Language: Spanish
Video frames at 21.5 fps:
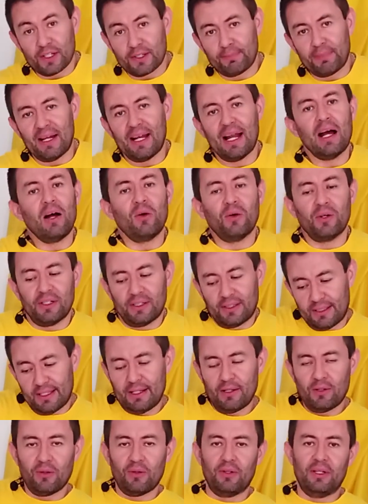es pelado, es
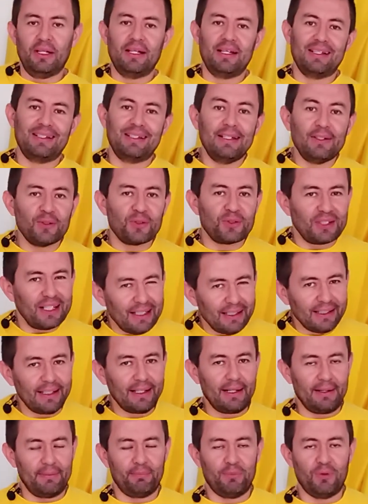chino y es
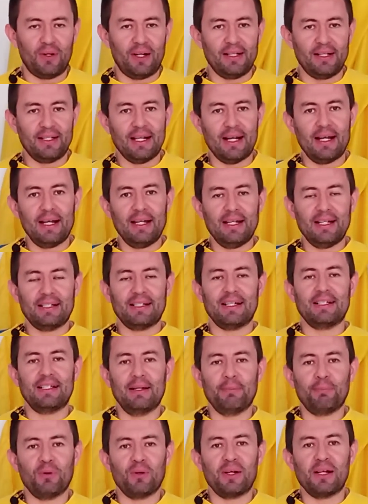inocente. Por allá en esas
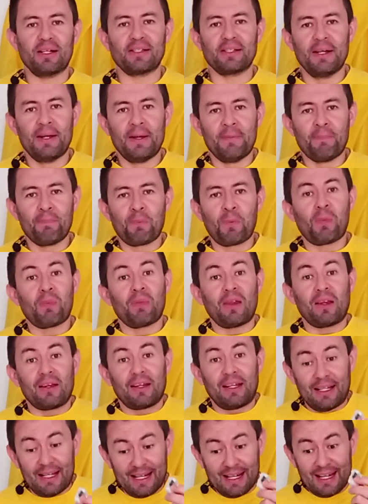épocas
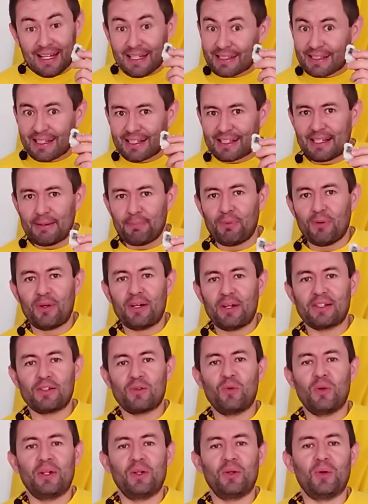en estas épocas
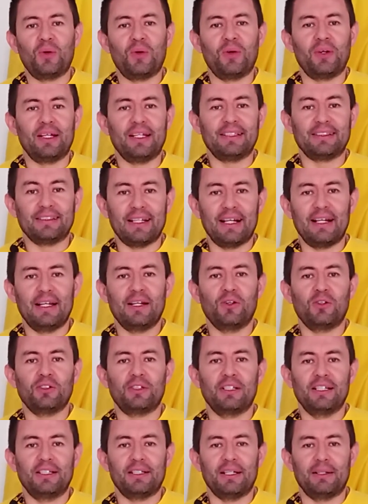cuando están en
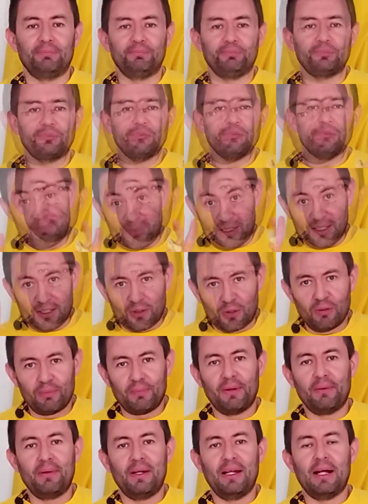cosecha,
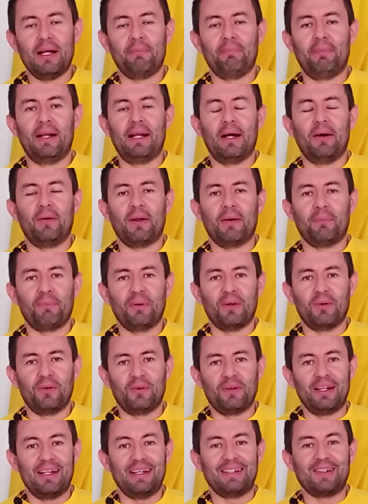discúlpenme la palabra,
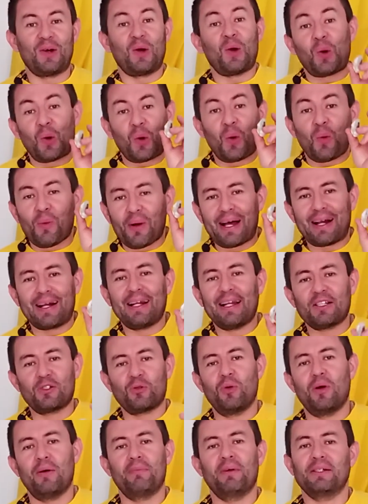pero es robar
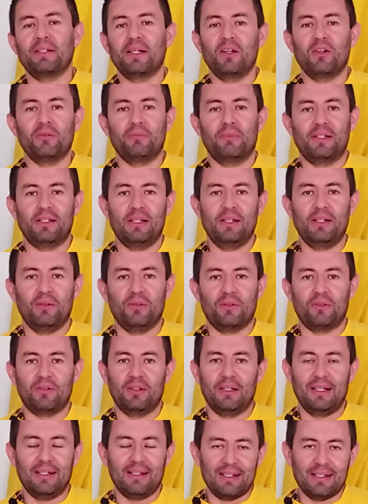las guamas de los
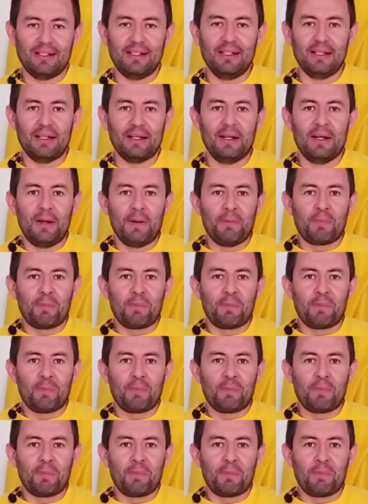vecinos. Es decir,